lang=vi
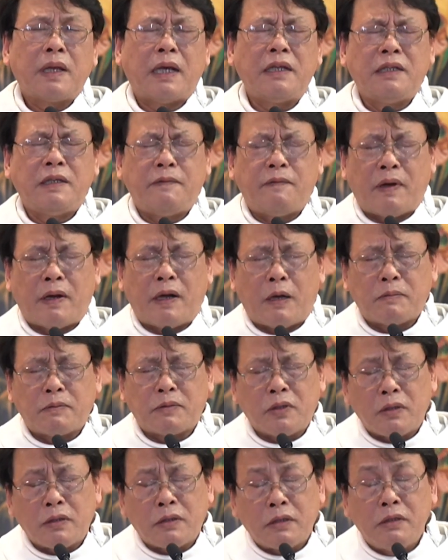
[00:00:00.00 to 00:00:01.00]
hãy nhìn vào
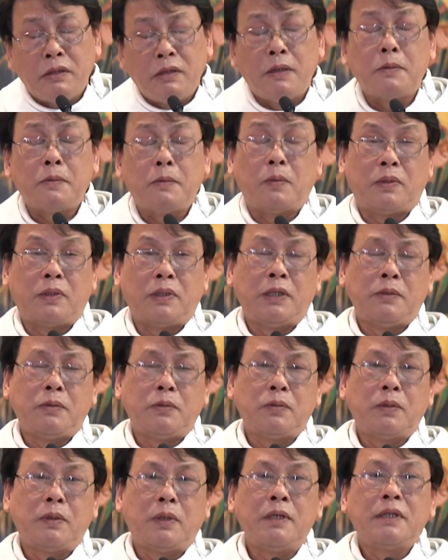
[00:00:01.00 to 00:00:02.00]
lòng xót thương của Thiên
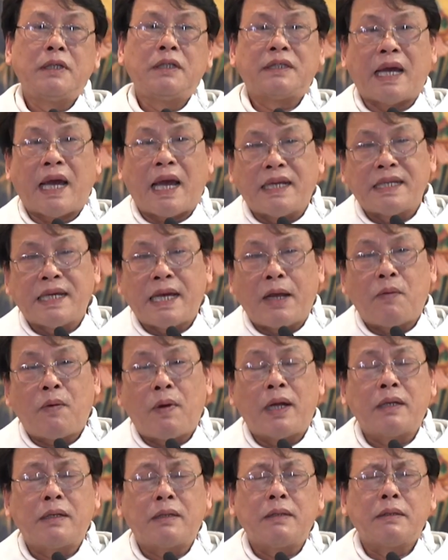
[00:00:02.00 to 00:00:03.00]
Chúa trải dài
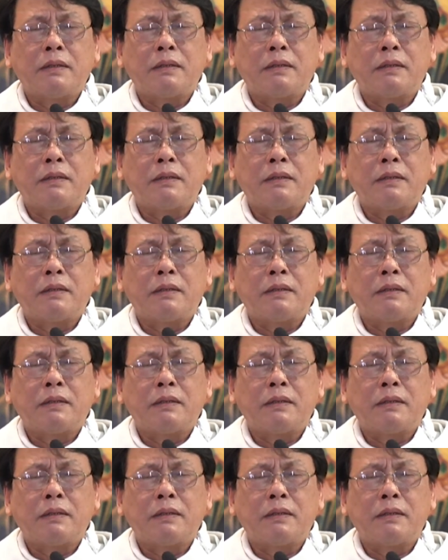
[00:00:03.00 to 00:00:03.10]
qua